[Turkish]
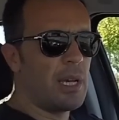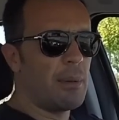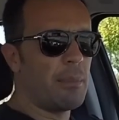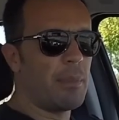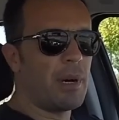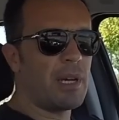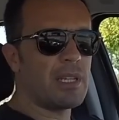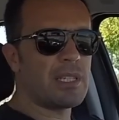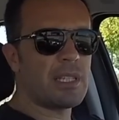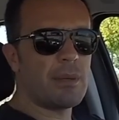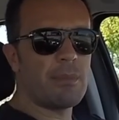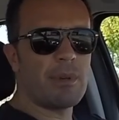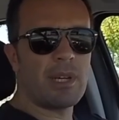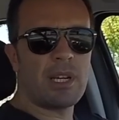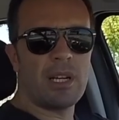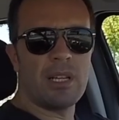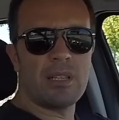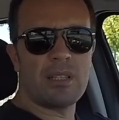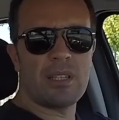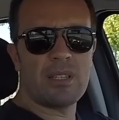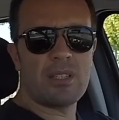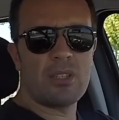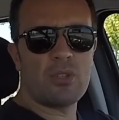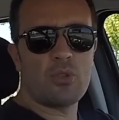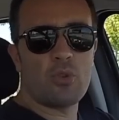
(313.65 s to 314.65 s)
Malzeme
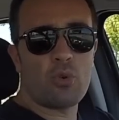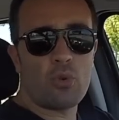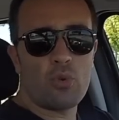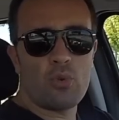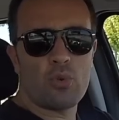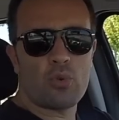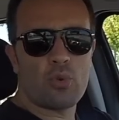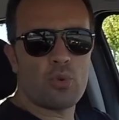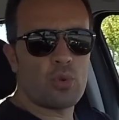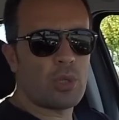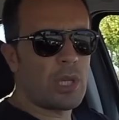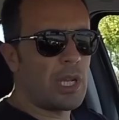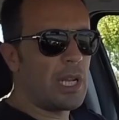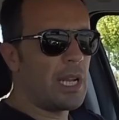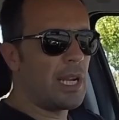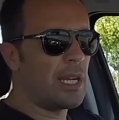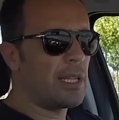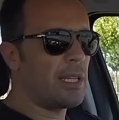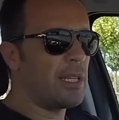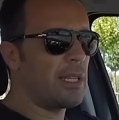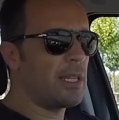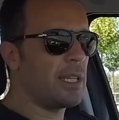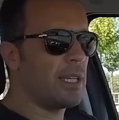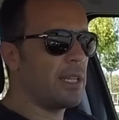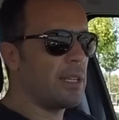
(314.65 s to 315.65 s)
kalitesi çok üst
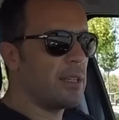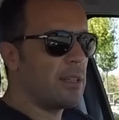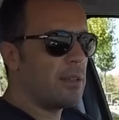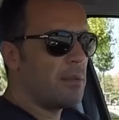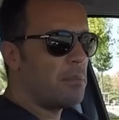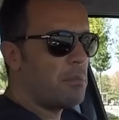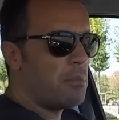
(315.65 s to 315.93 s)
düzeylerde değil.